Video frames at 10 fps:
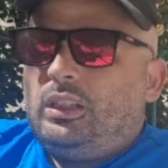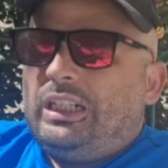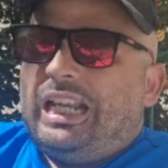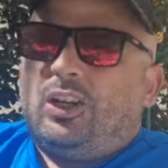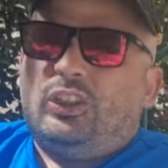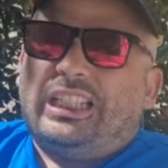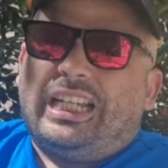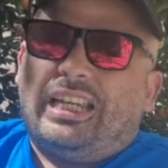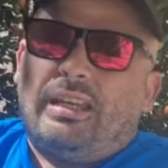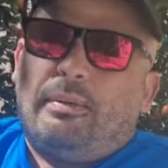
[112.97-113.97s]
La cosa
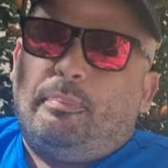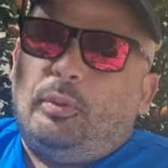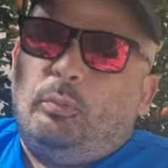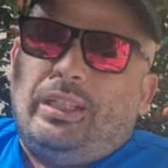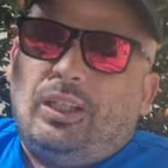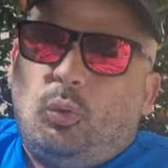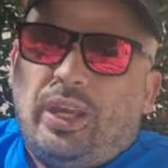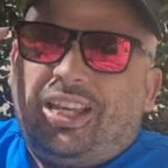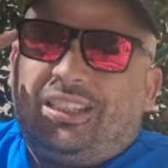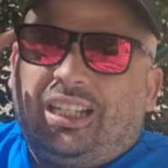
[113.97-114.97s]
che più mi
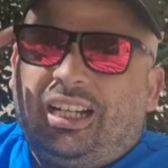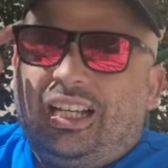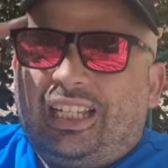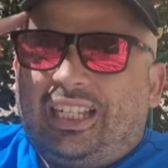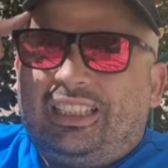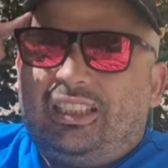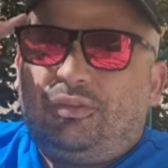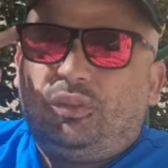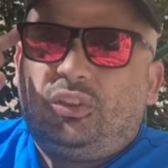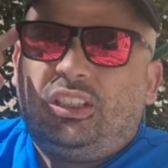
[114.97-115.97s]
inquieta è che il
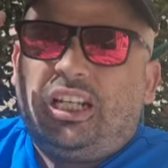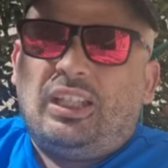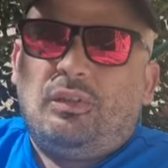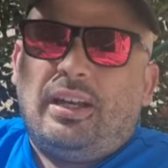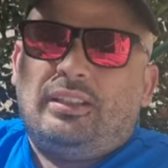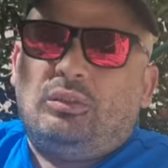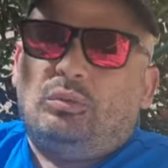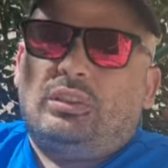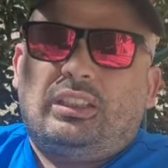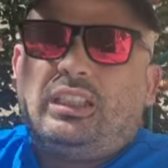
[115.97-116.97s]
tifoso della
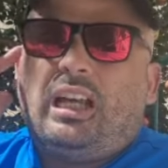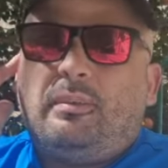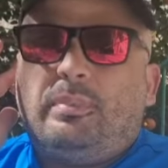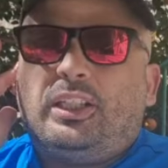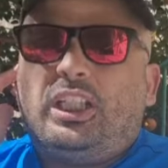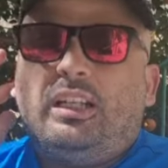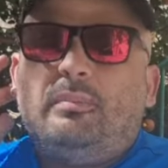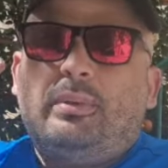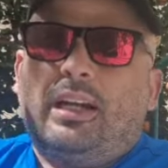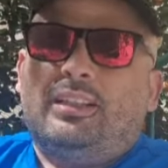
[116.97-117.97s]
Juventus abbia
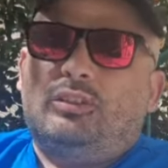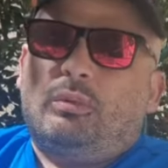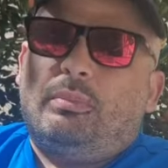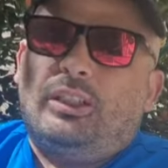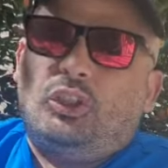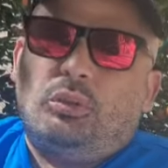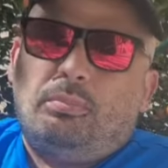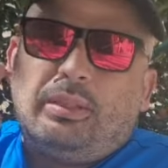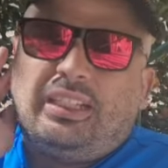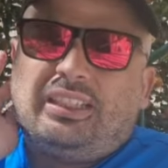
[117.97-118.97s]
celebrato
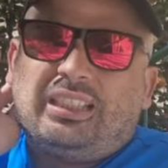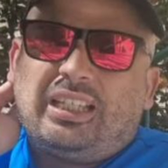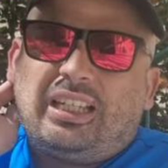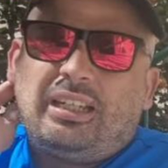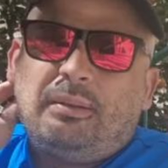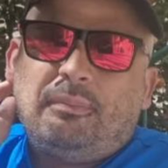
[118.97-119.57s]
maggiormente